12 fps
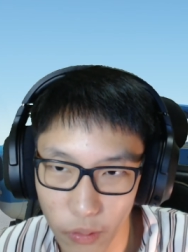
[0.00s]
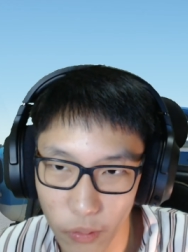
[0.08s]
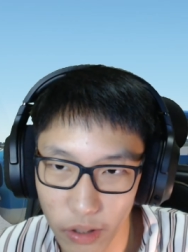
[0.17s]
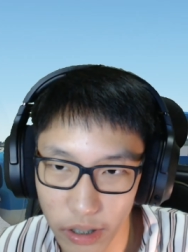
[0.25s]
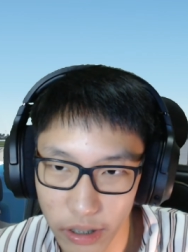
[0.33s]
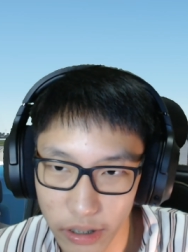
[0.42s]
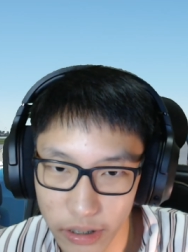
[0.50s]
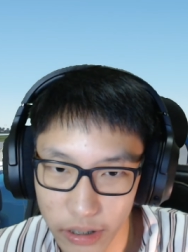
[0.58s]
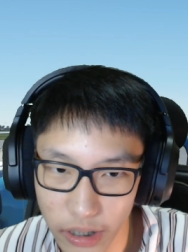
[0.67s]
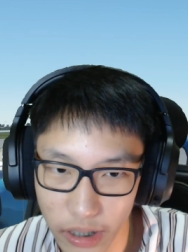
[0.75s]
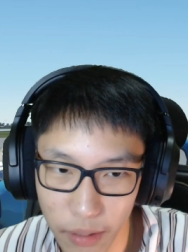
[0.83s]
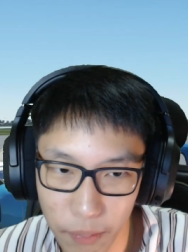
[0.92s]
มา
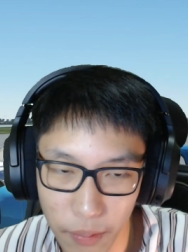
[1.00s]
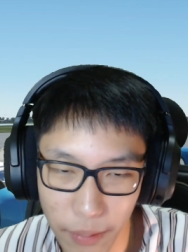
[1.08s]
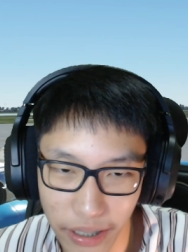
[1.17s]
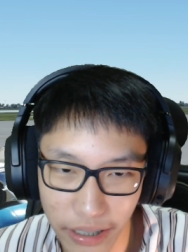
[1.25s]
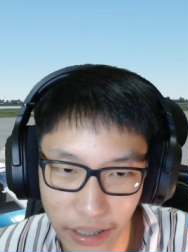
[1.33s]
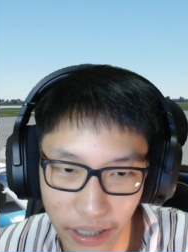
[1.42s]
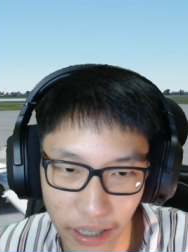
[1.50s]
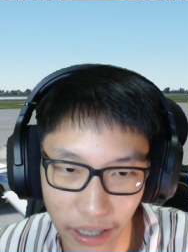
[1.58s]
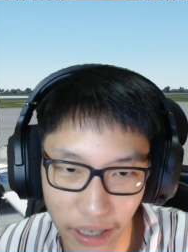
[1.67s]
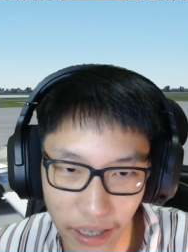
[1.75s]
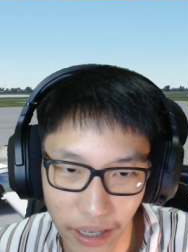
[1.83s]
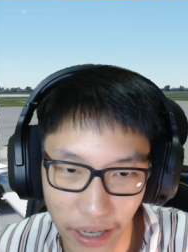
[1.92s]
ประมาณนี้
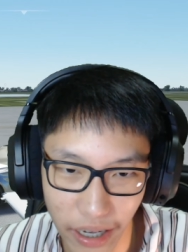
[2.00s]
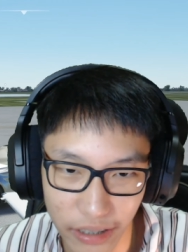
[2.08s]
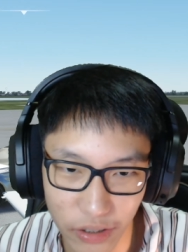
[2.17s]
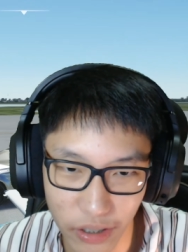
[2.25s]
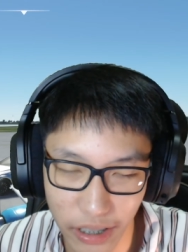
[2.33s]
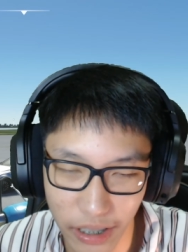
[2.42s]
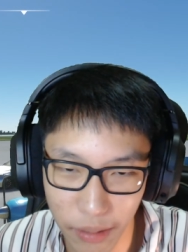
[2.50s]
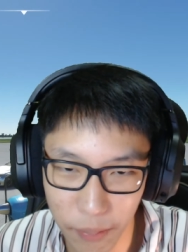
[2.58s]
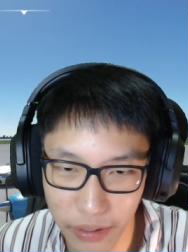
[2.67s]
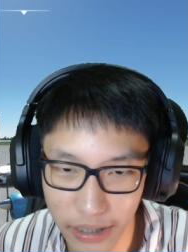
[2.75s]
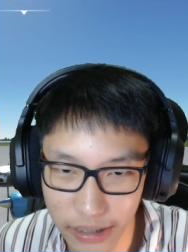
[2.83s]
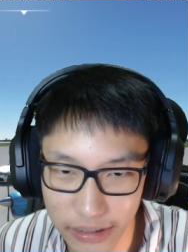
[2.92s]
ตอนนี้พี่
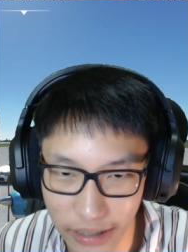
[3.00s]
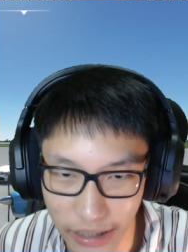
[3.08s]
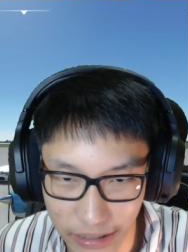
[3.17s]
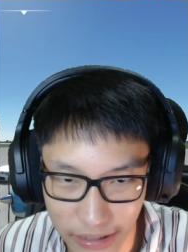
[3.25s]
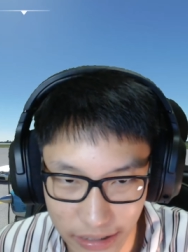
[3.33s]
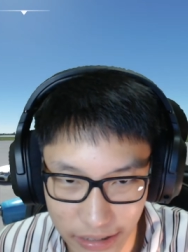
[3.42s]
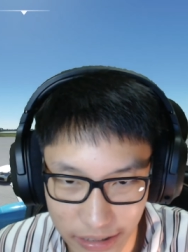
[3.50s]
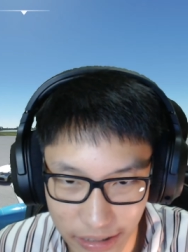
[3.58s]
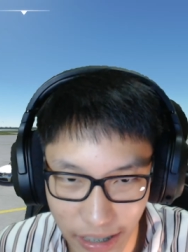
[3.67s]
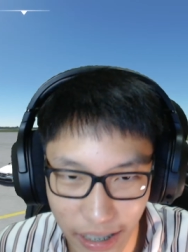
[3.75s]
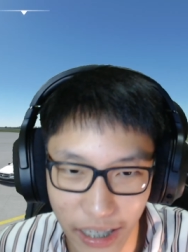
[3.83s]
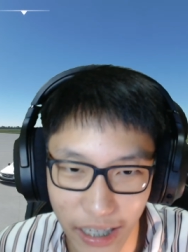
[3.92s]
จัดเครื่อง
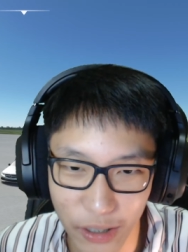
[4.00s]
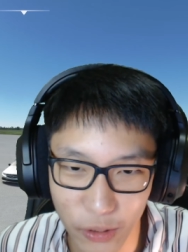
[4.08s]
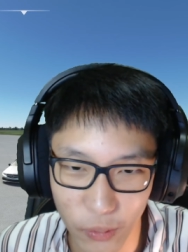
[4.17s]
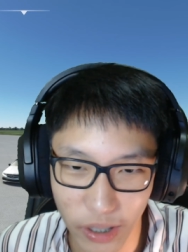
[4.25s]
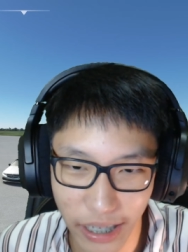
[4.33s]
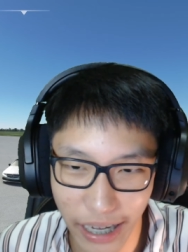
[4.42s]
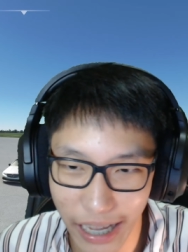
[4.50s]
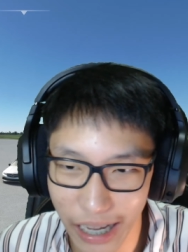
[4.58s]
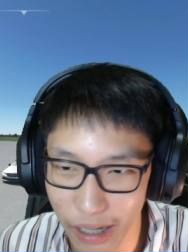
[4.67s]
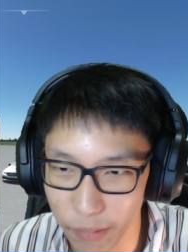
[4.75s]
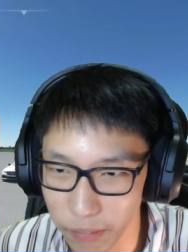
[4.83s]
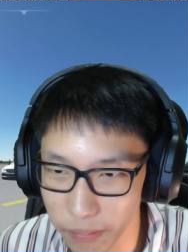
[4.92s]
อยู่ข้างๆกั
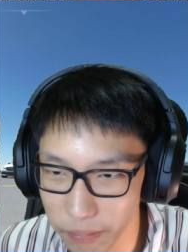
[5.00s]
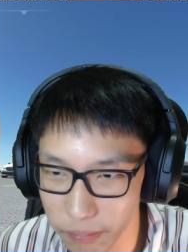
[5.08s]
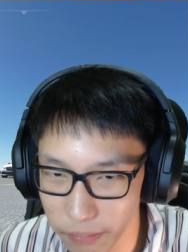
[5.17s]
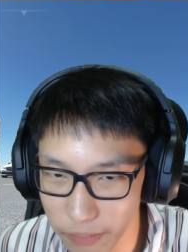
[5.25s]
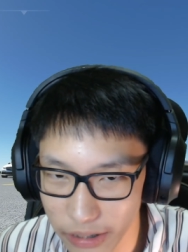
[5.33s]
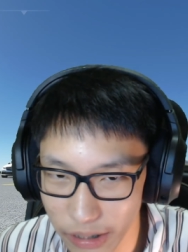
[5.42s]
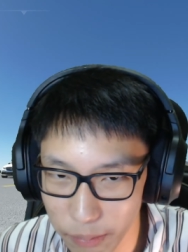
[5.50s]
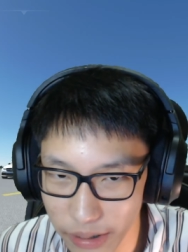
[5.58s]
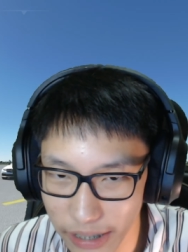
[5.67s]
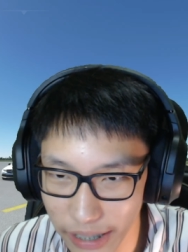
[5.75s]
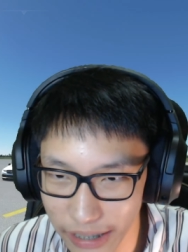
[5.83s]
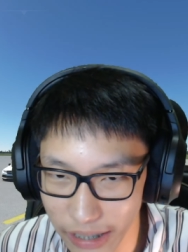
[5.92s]
บเครื่องบิน
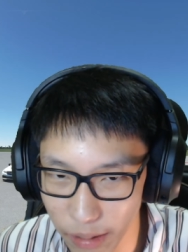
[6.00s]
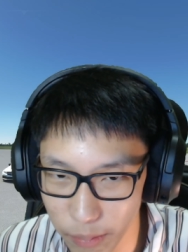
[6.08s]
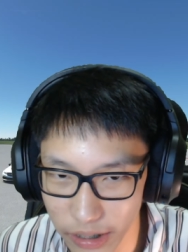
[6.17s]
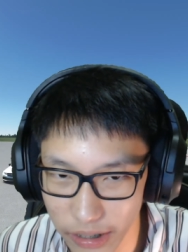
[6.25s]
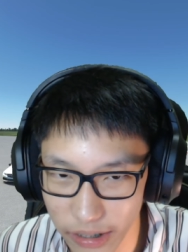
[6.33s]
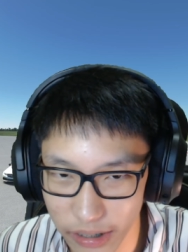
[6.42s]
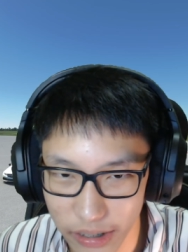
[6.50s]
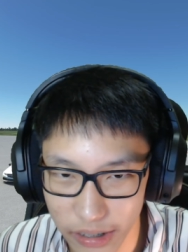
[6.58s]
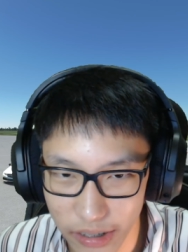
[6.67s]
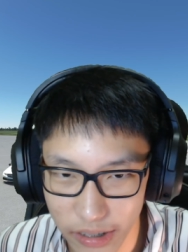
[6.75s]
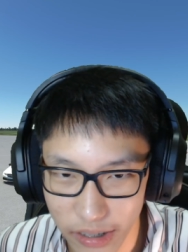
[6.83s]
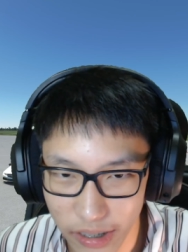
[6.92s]
เล็กลำหนึ่ง
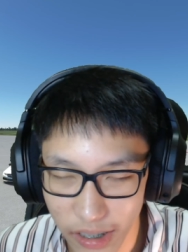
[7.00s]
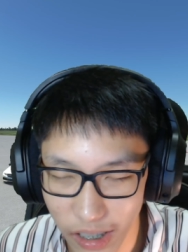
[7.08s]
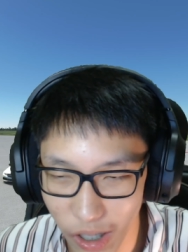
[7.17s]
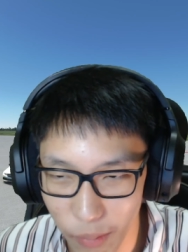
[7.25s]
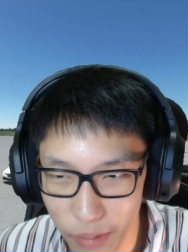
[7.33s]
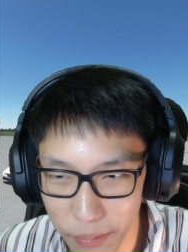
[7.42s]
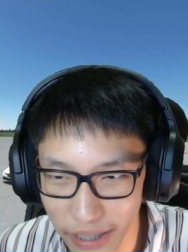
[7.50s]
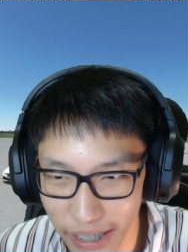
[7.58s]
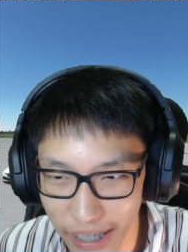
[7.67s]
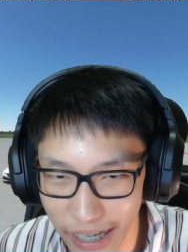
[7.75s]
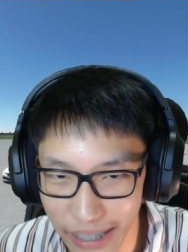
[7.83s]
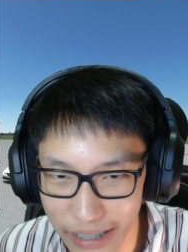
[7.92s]
แล้วก็มีพนัก
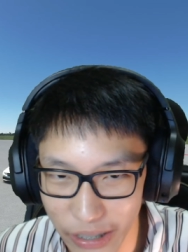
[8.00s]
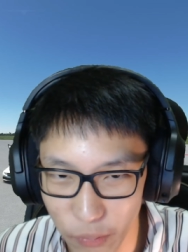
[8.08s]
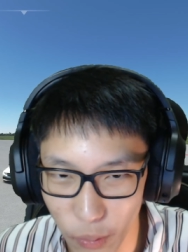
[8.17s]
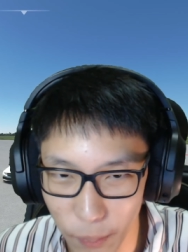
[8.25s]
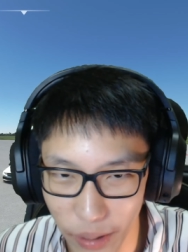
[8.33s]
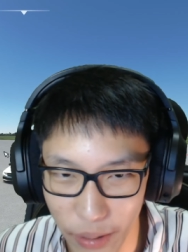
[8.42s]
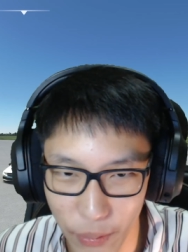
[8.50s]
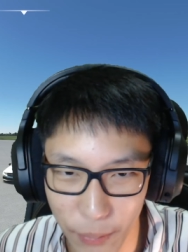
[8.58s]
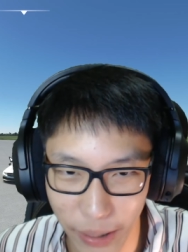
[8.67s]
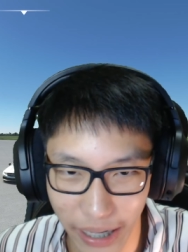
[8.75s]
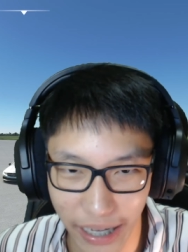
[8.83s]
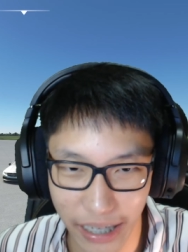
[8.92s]
งานเดินวนไปวนมา
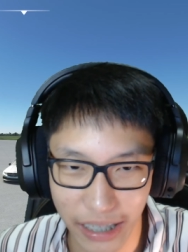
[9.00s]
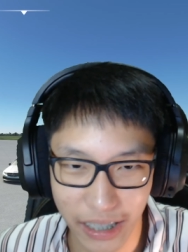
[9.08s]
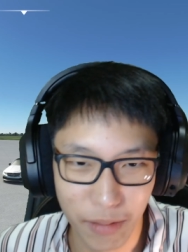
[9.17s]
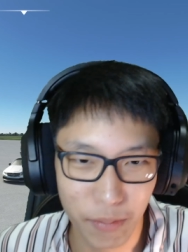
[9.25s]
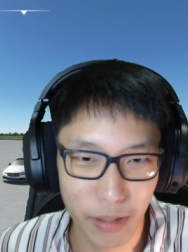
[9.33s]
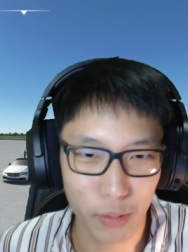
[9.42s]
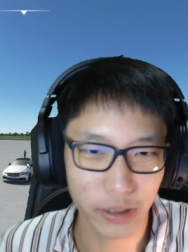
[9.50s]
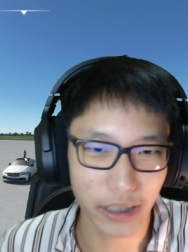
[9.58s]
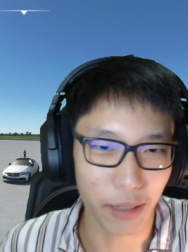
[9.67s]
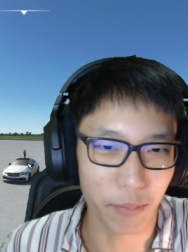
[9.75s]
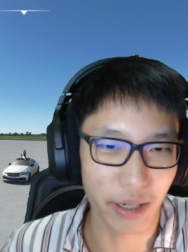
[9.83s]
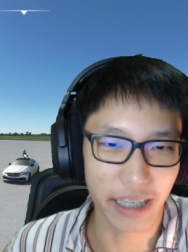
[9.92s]
ไม่รู้จะทำ
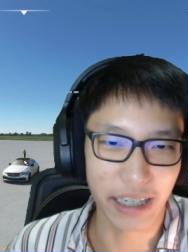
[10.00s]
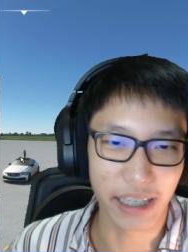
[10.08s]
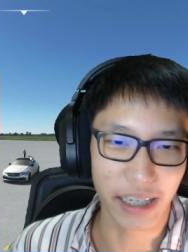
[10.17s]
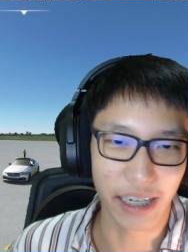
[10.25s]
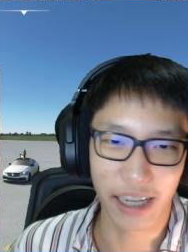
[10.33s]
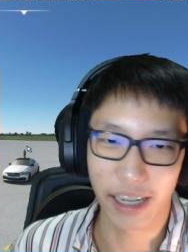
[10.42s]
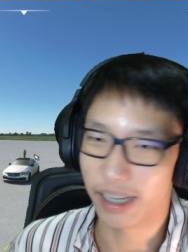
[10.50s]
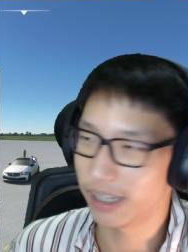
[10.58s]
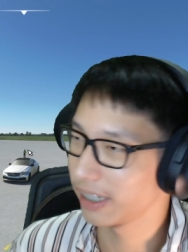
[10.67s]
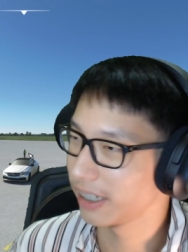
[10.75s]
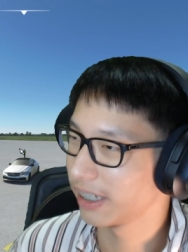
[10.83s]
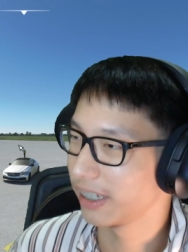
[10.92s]
อะไรดีนะฮะ
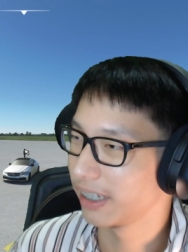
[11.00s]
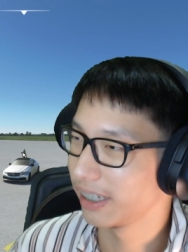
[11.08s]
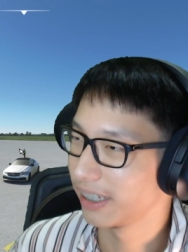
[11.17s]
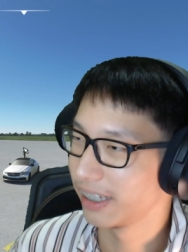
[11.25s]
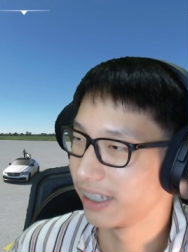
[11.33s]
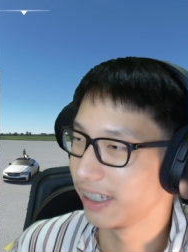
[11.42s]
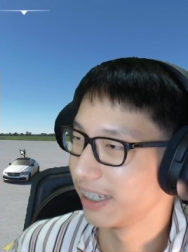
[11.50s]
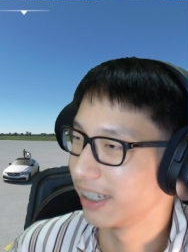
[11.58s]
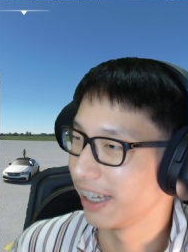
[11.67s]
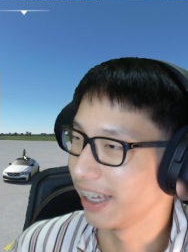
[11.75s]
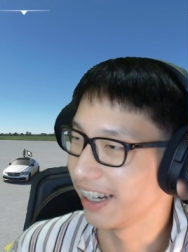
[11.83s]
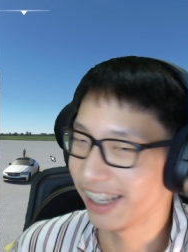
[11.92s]

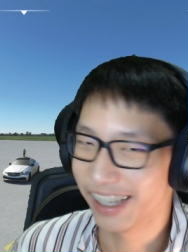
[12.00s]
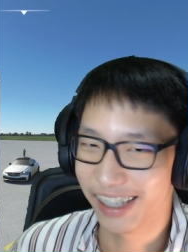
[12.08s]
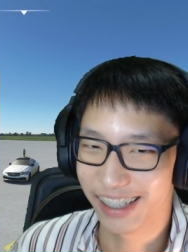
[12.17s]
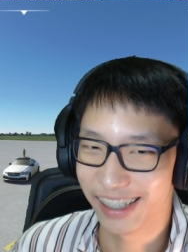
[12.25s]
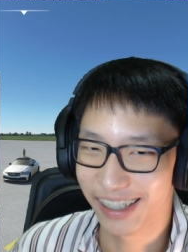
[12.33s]
สโนว์